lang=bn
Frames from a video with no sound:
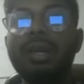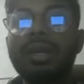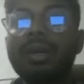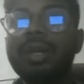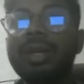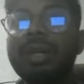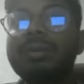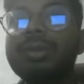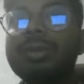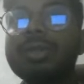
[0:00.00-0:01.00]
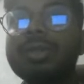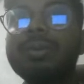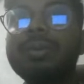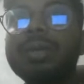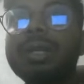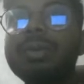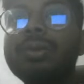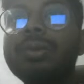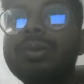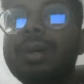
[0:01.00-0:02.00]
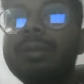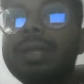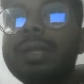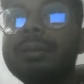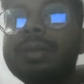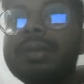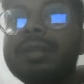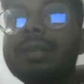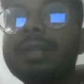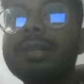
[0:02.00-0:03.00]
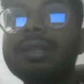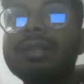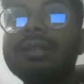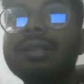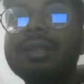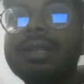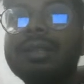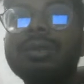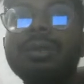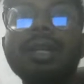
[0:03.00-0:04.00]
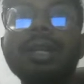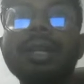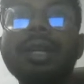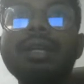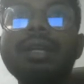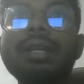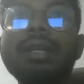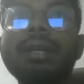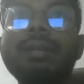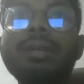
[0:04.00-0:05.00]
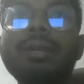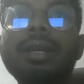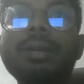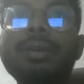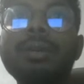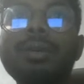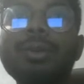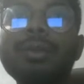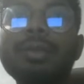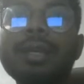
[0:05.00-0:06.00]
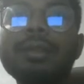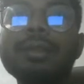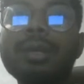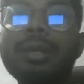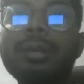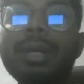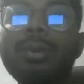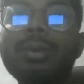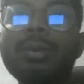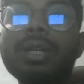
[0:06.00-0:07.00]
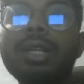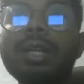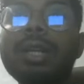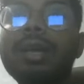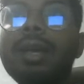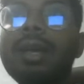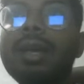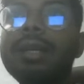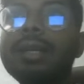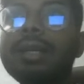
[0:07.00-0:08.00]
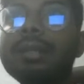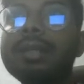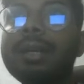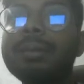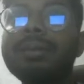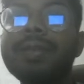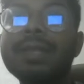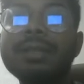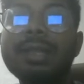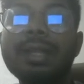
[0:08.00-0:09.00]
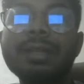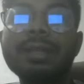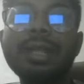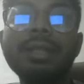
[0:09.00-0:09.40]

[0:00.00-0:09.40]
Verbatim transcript: ওকে ভিতরে যাওয়ার পরে তো আমি নাম দেখছি ইয়ার দেখছি আসলে এইটাই কি আমার এইভাবে মনে হচ্ছে না আচ্ছা যাই হোক আমরা অন্য একটা লিঙ্ক লিঙ্কে যাই আমরা ফার্স্টে না যাই